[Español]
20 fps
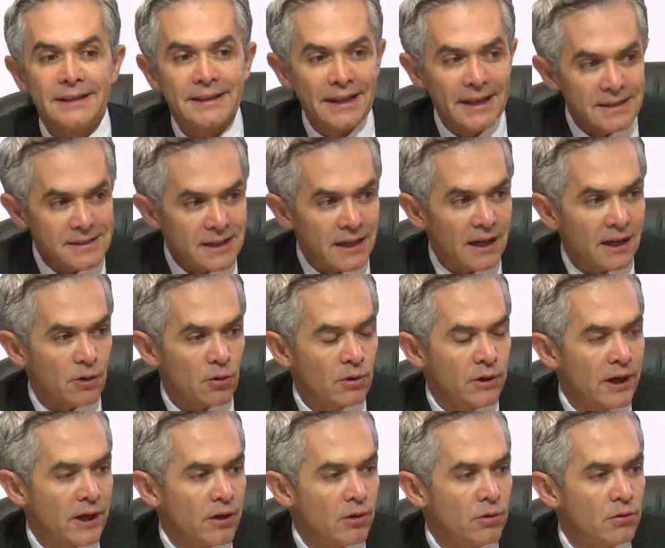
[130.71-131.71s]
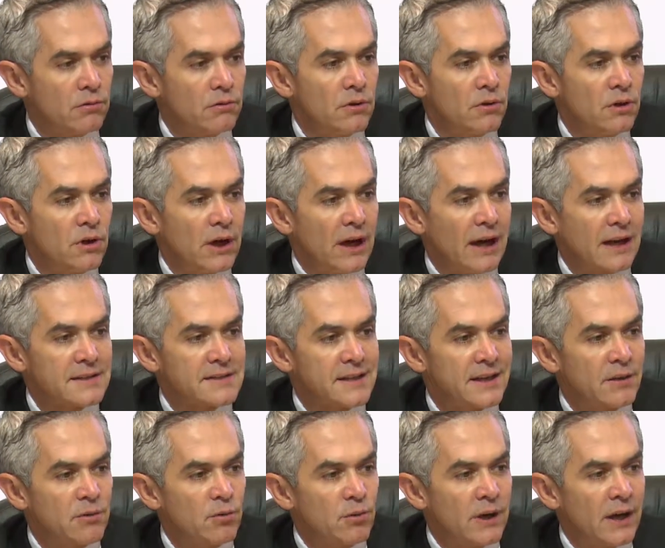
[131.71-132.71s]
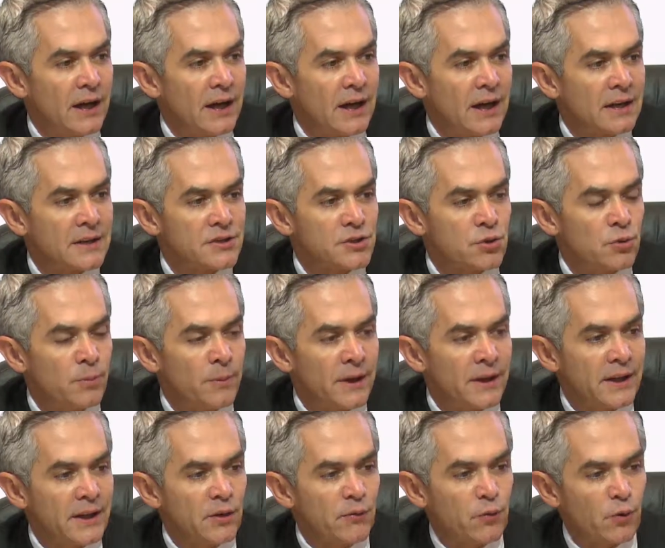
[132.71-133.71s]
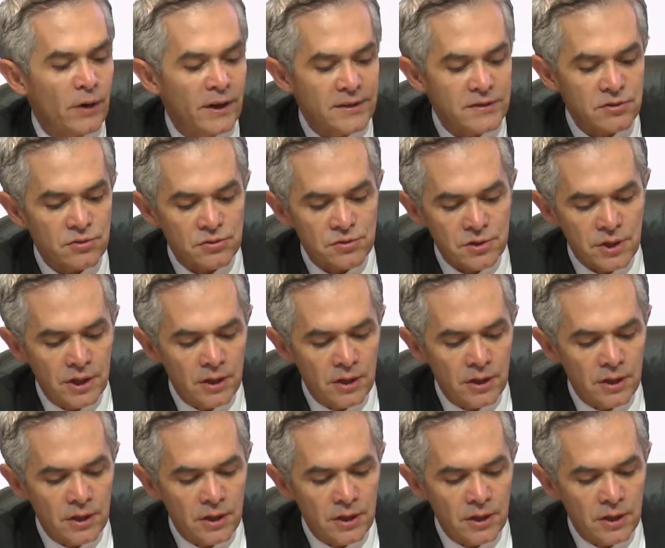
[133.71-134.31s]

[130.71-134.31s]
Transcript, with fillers: desde la CONAGO, hacer una suma de esfuerzos.